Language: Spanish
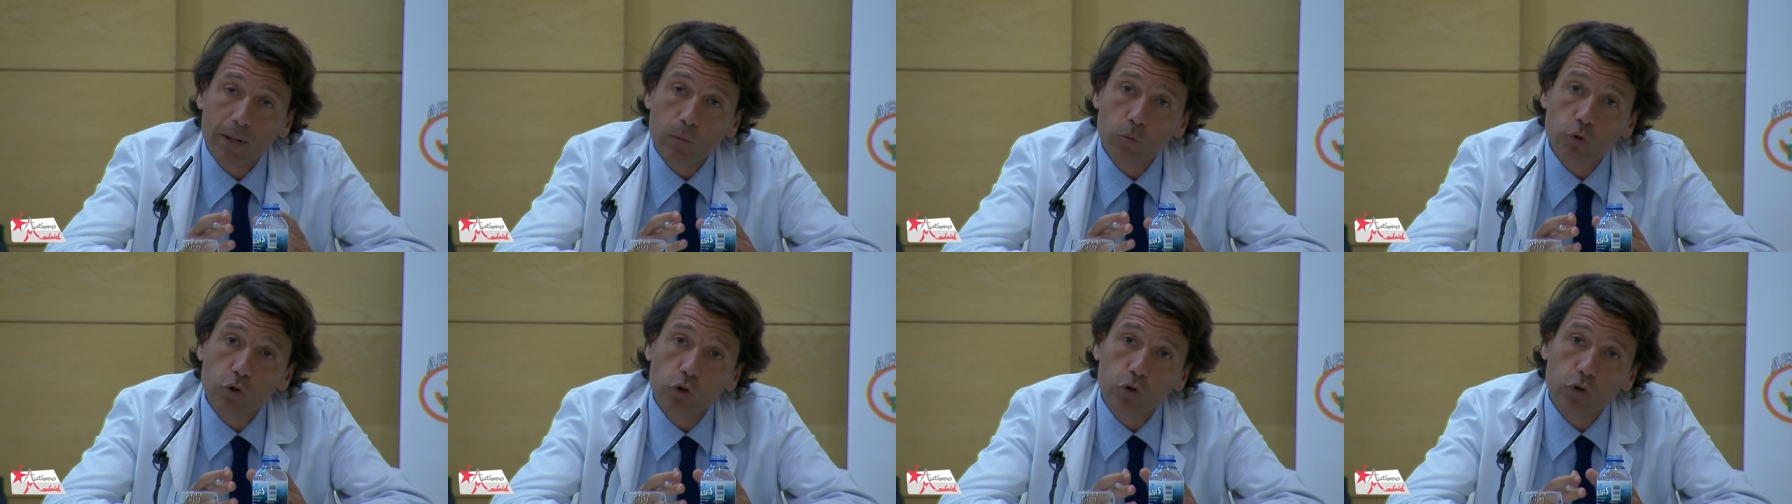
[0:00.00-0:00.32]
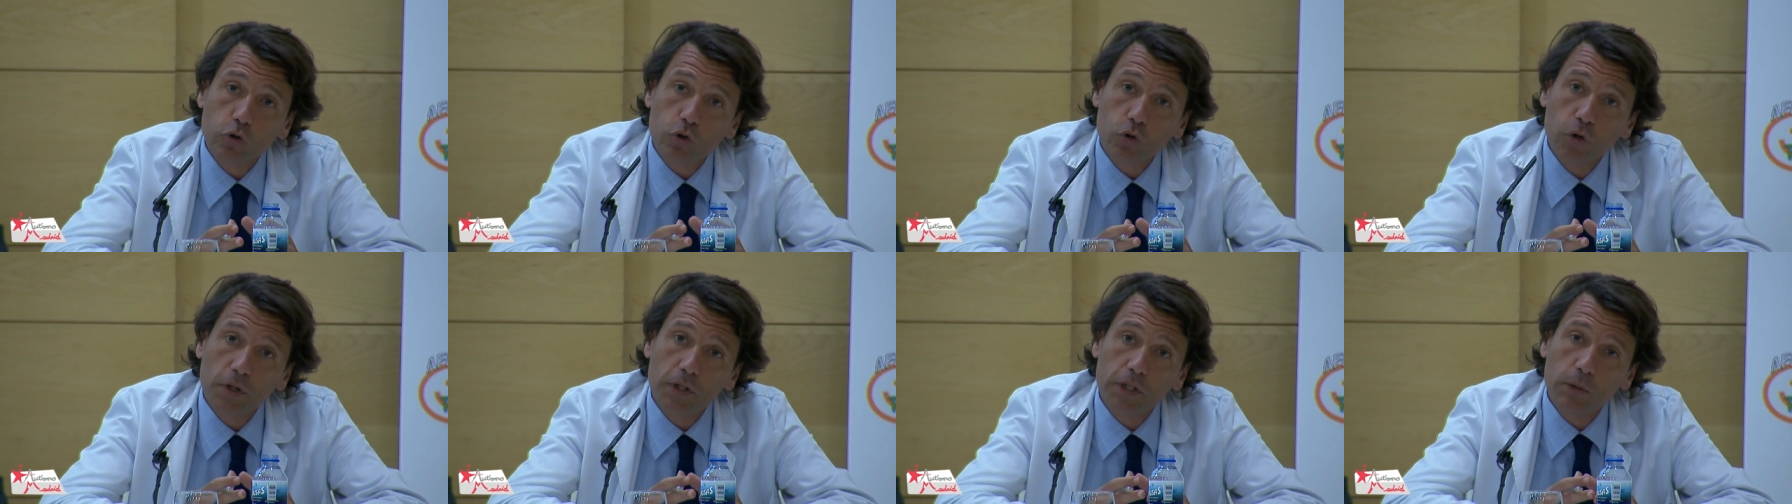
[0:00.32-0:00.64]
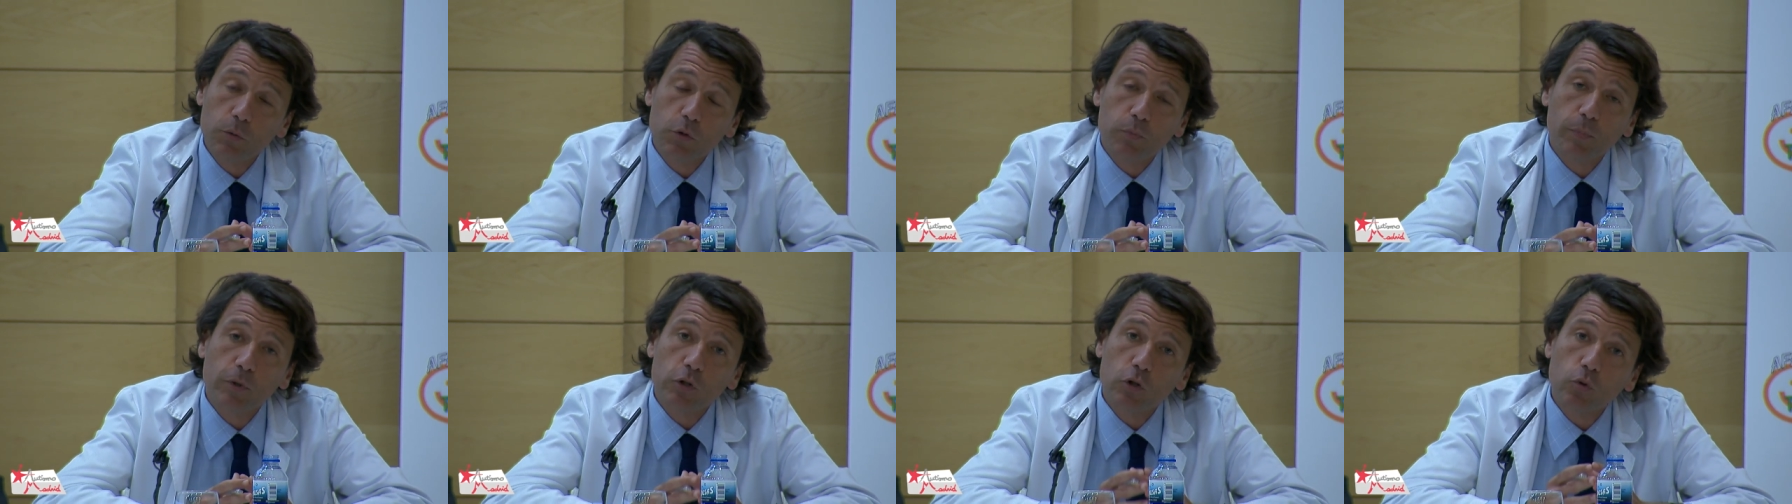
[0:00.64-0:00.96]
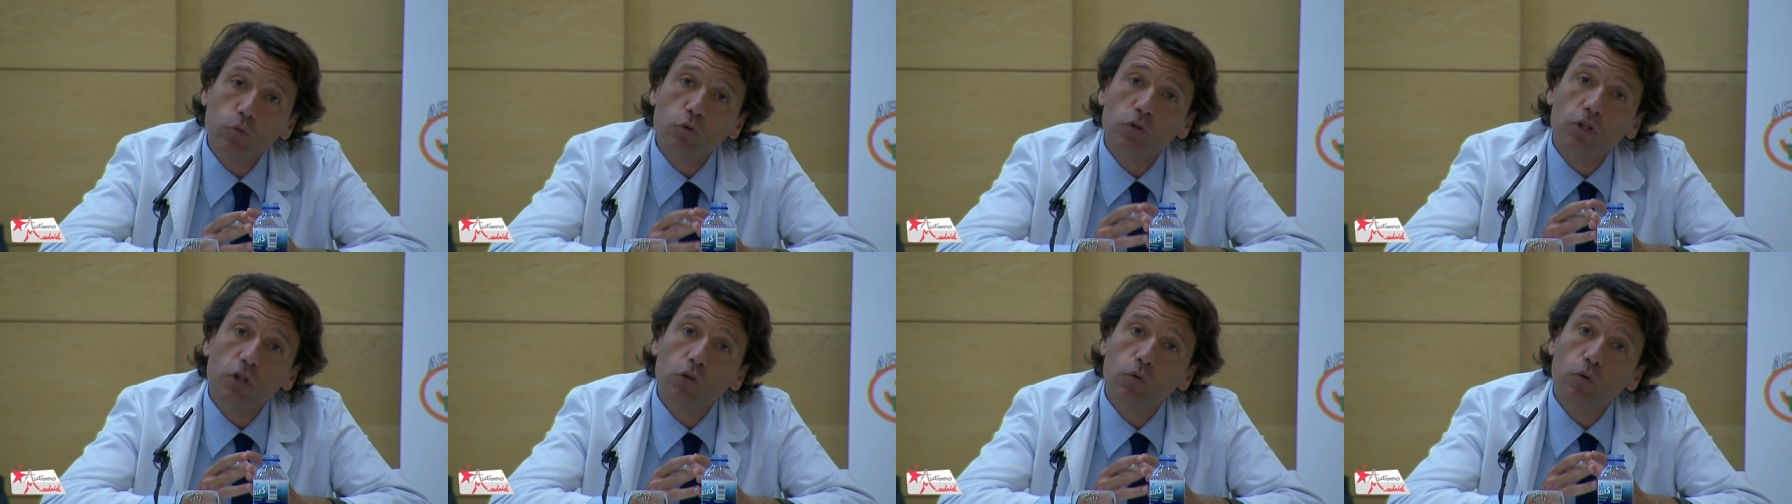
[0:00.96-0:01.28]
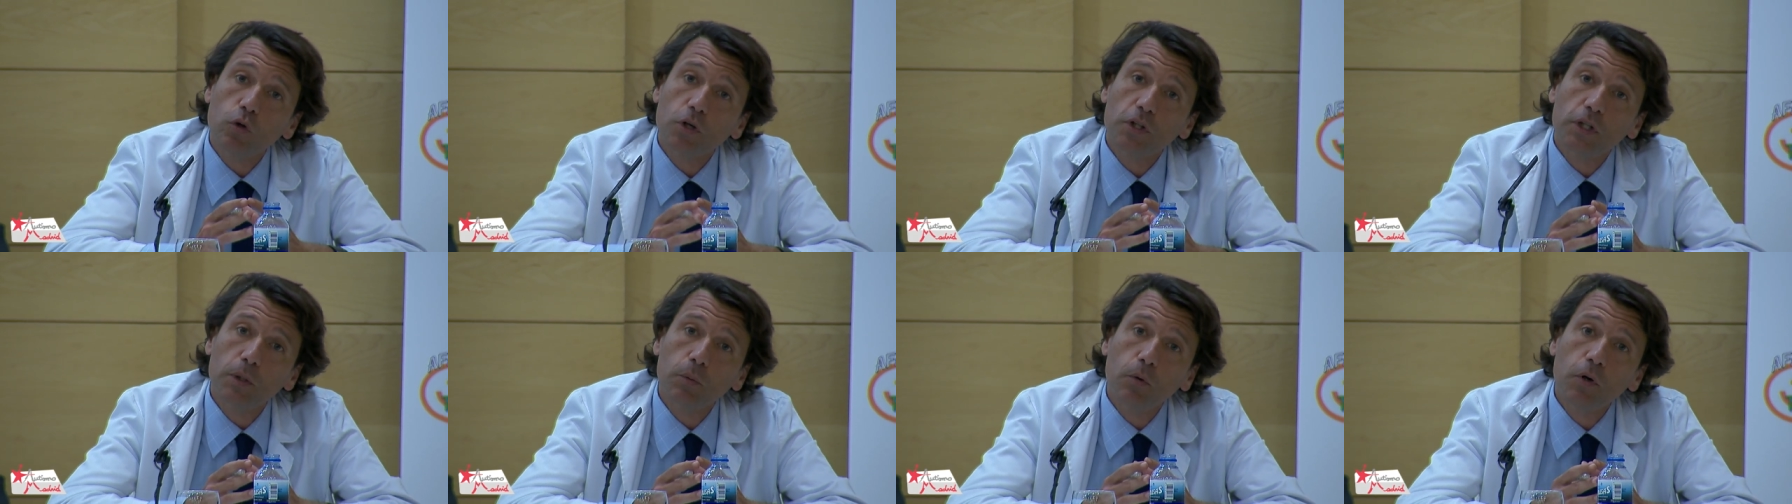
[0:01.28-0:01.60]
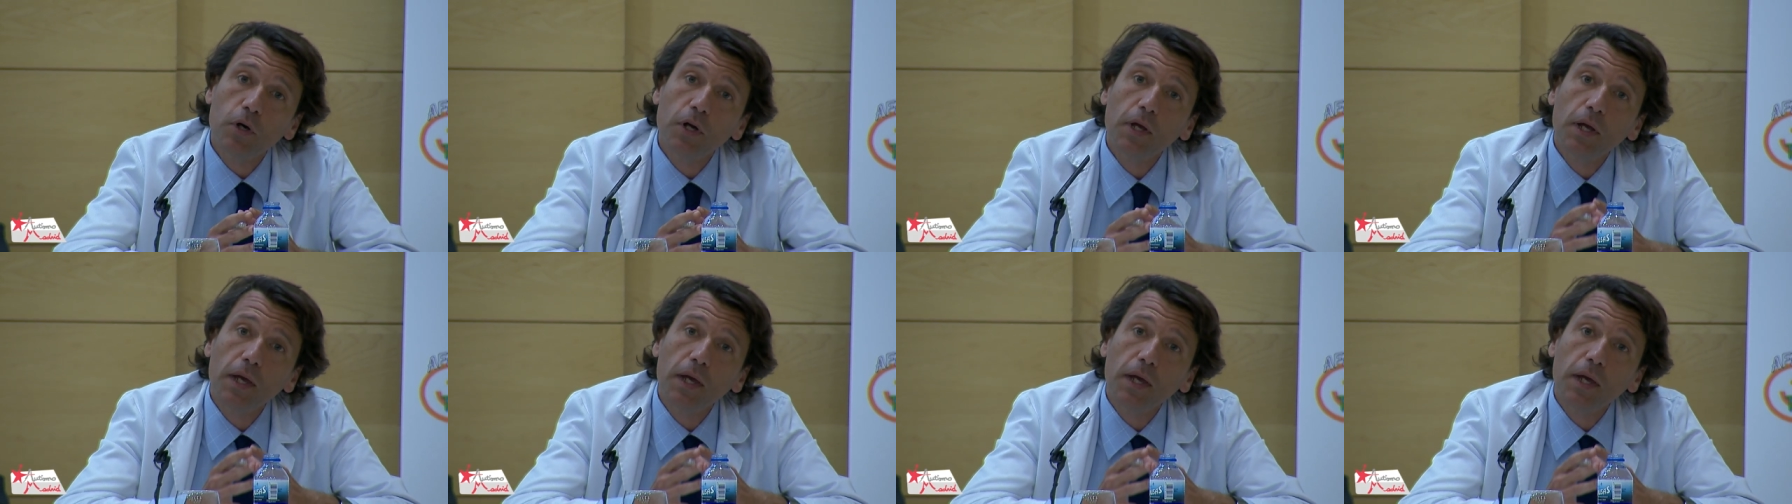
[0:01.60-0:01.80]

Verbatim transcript: de muchos otros colectivos, pero son ustedes un colectivo